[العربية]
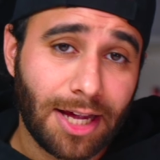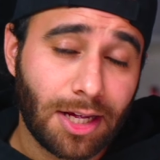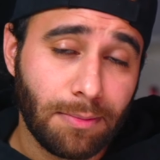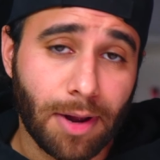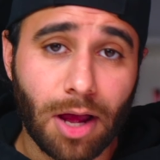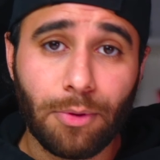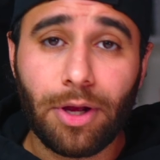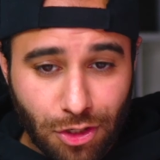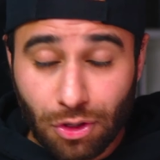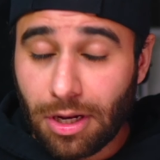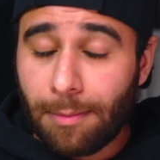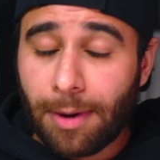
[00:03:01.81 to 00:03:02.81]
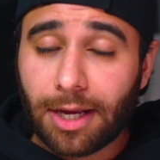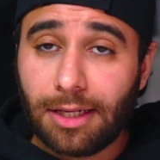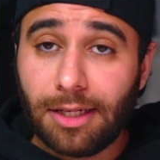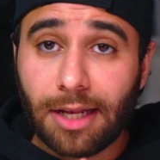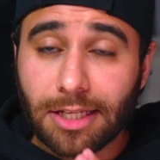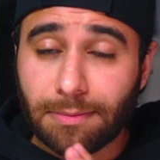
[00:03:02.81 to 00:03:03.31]
حق المراوح شنو الاماكن
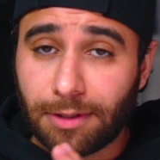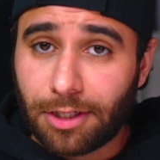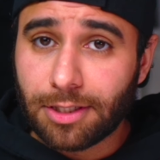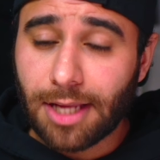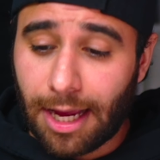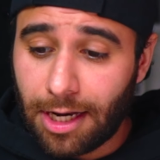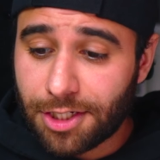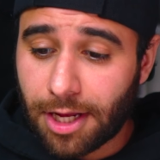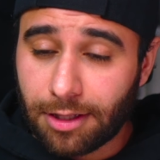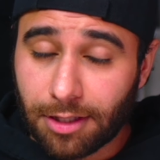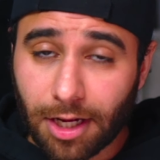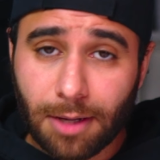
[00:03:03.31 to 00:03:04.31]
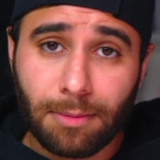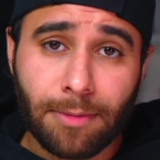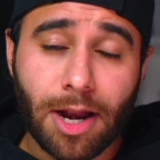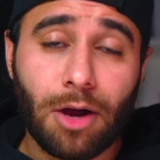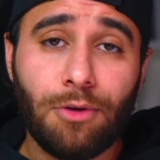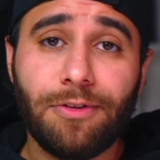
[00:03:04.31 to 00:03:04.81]
اللي لازم تقصها علشان تركب
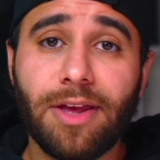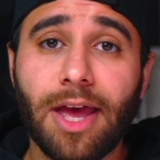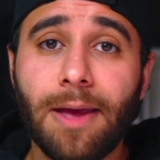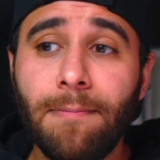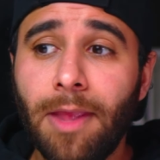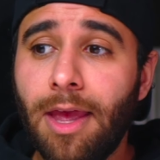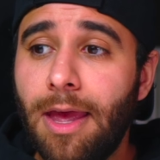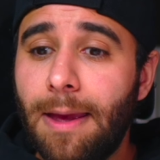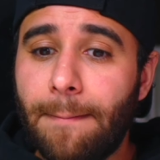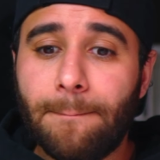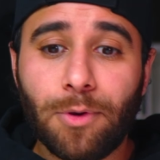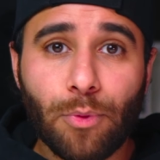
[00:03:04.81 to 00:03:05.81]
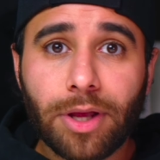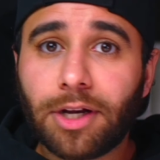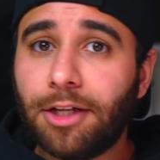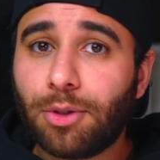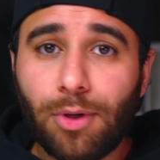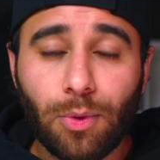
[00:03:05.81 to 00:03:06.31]
المراوح فيها من وين
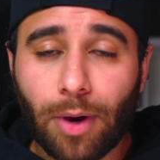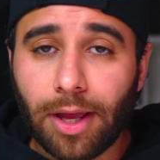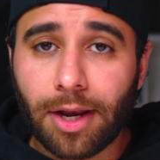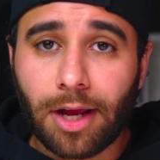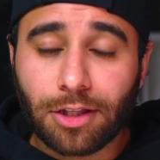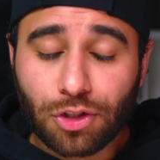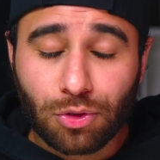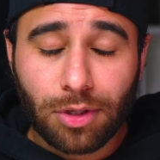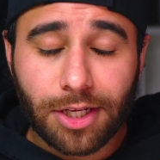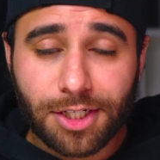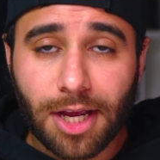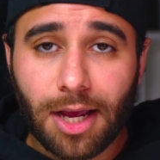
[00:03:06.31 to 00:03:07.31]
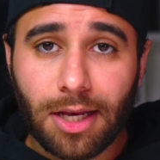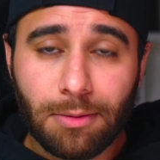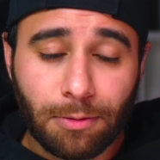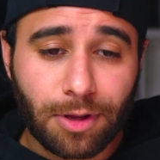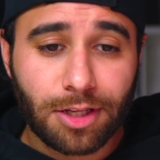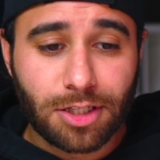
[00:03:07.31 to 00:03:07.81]
راح تروح الوايرات شنو الاشياء اللي
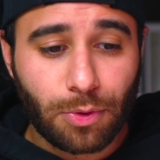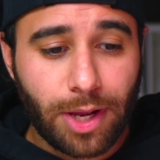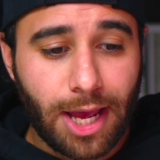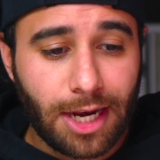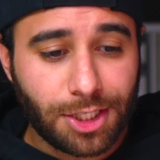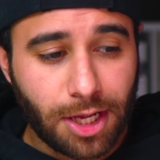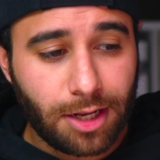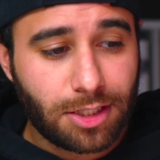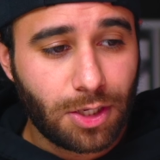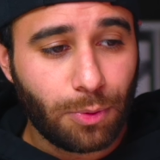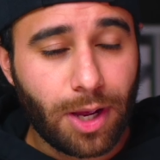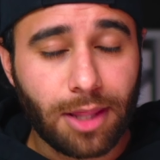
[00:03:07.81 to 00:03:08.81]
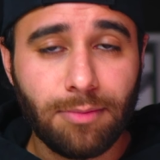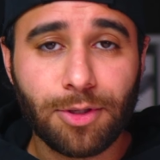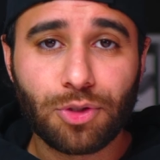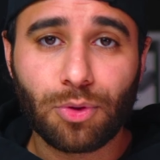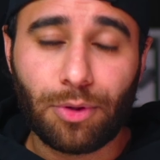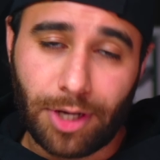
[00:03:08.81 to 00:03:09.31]
ممكن تسويها علشان تسوي هذا
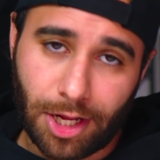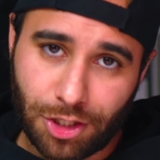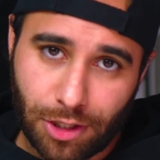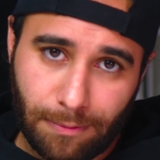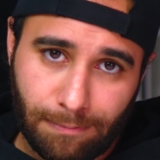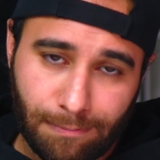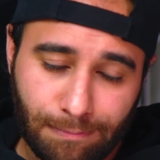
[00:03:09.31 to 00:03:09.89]
المشروع ناجح